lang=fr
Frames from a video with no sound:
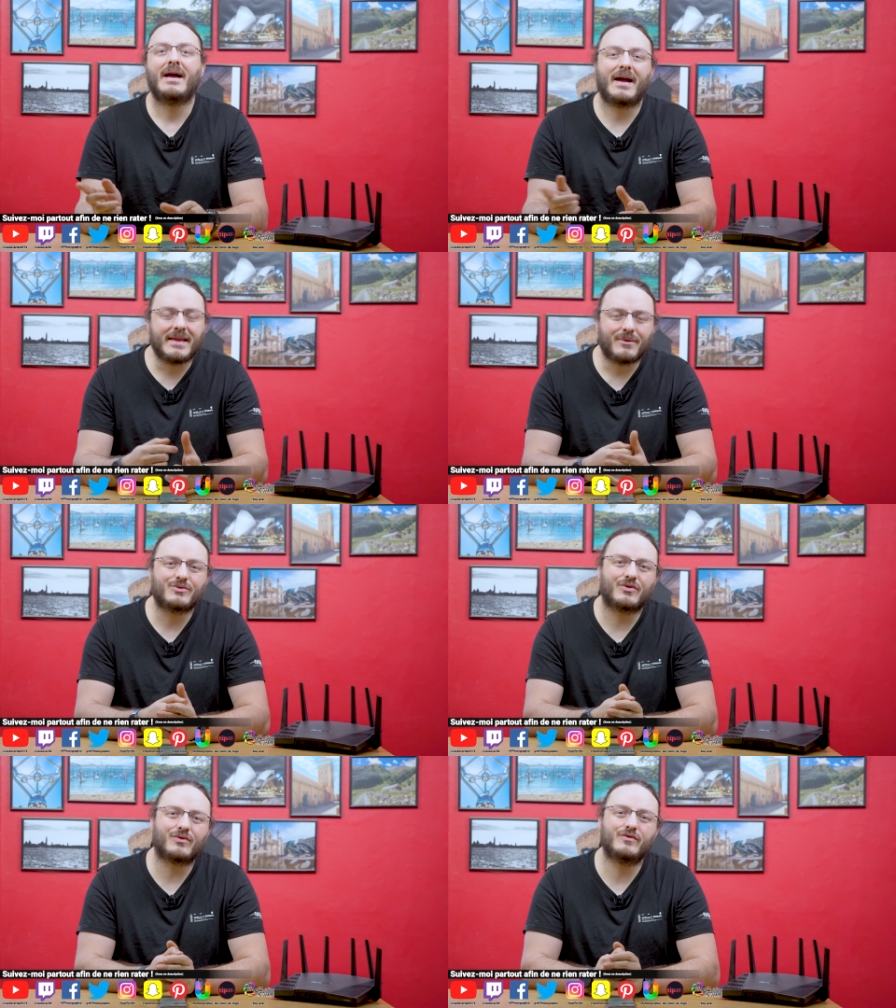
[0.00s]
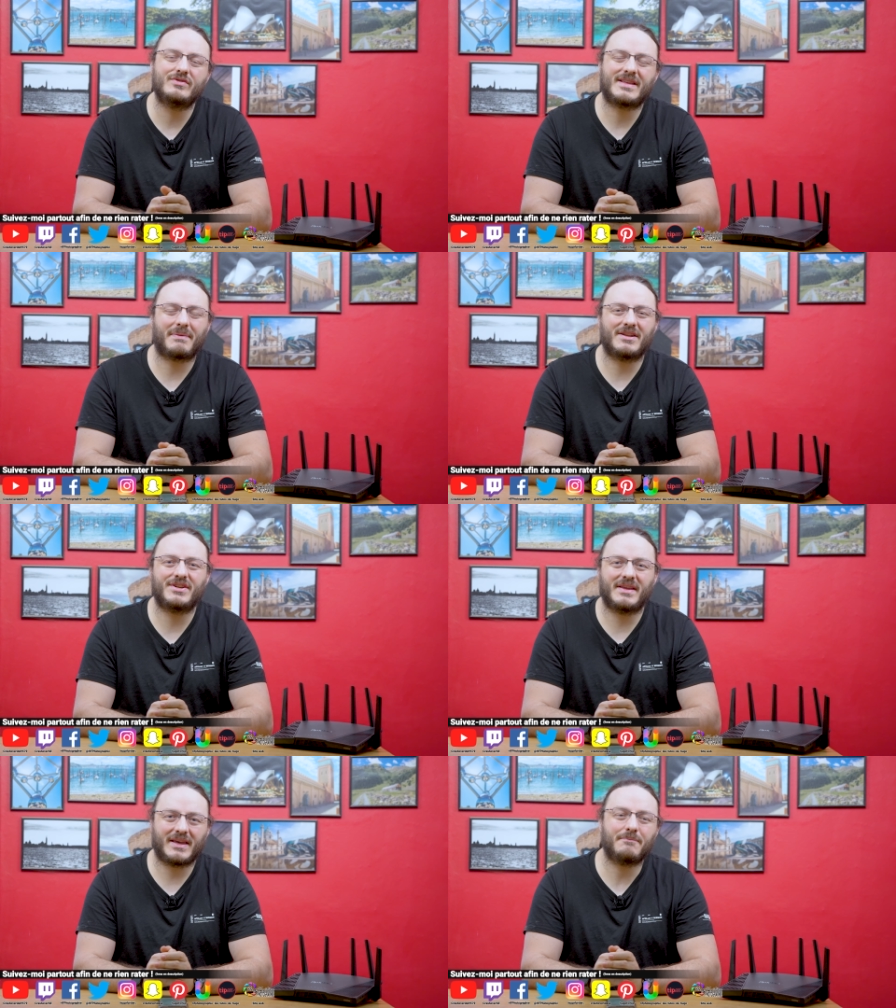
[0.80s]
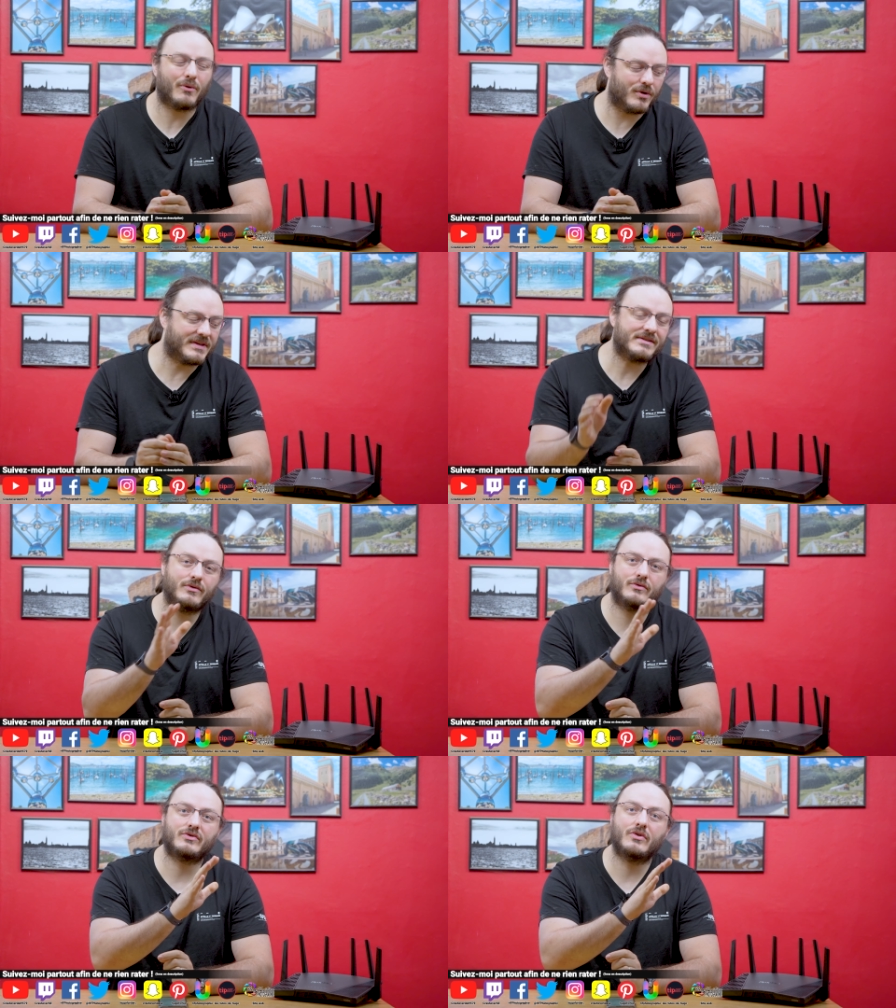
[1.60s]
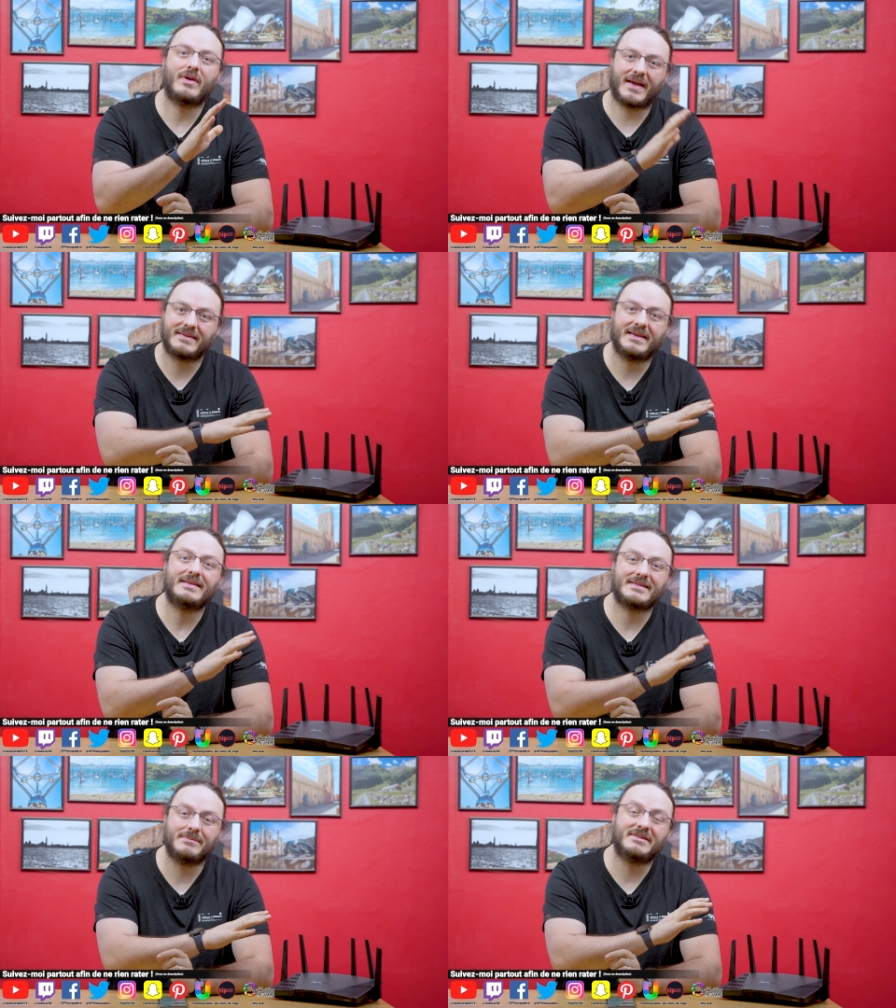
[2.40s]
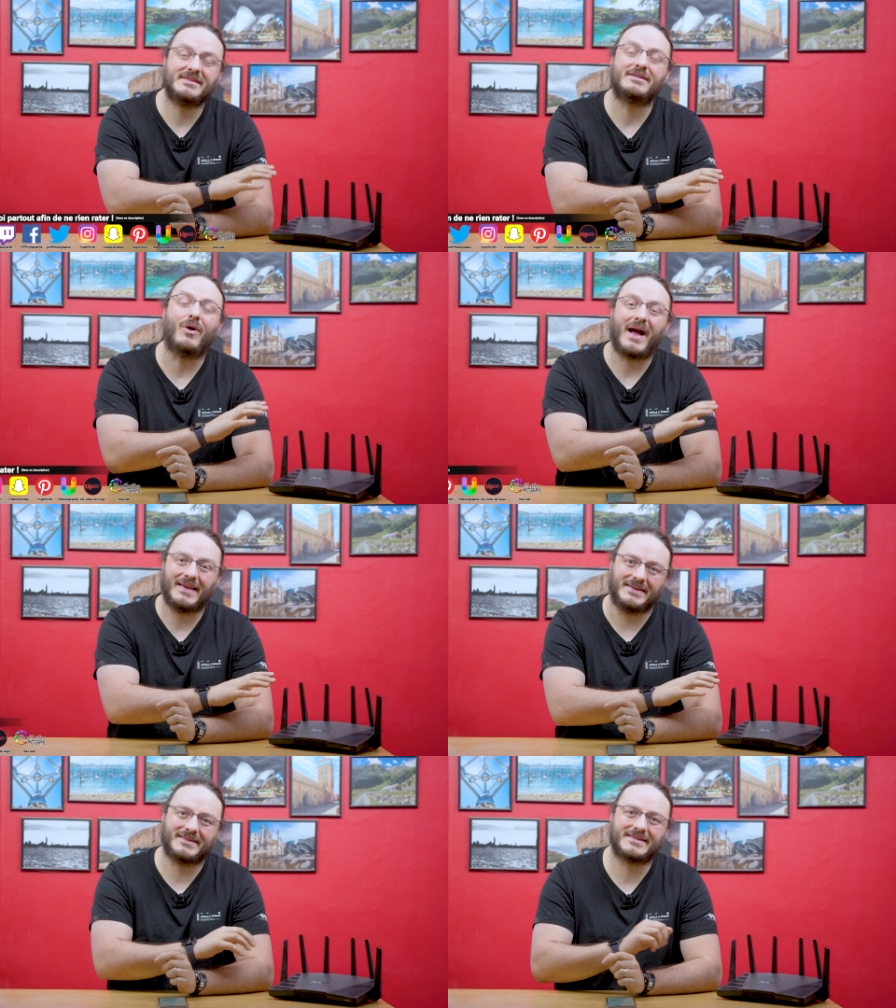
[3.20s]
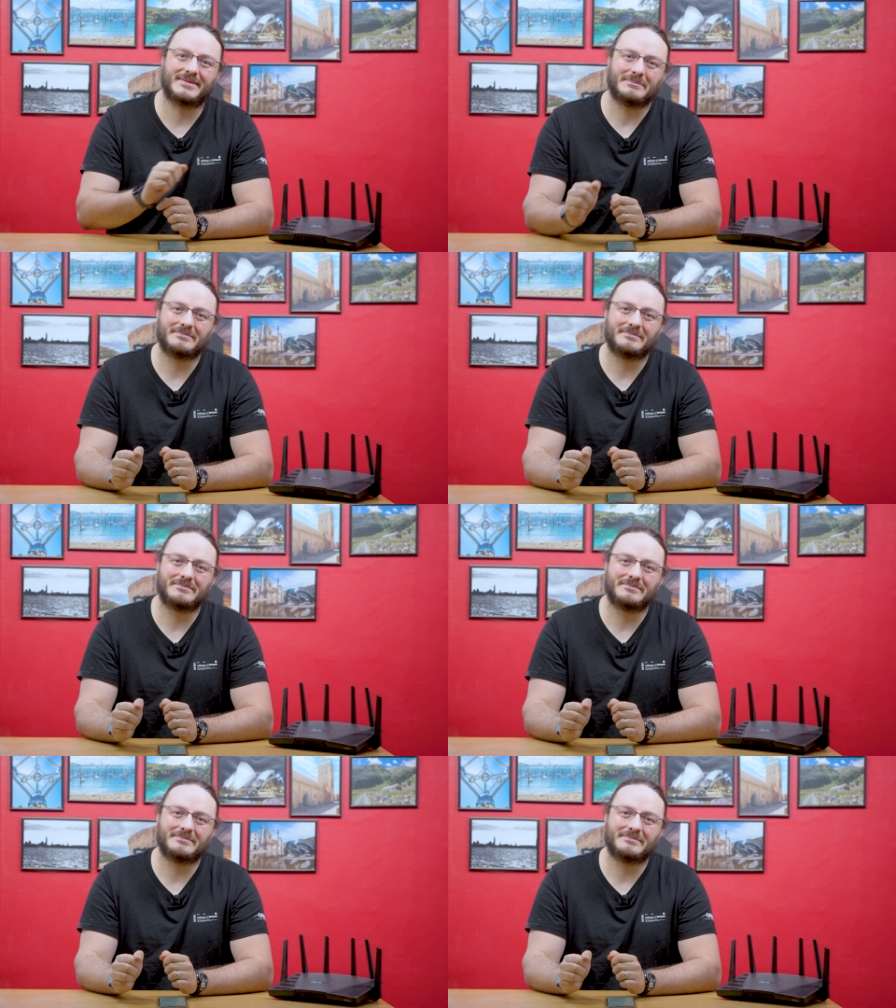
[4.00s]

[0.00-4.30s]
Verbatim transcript: Allez, on se retrouve juste après le générique pour le test de ce RT 6600AX.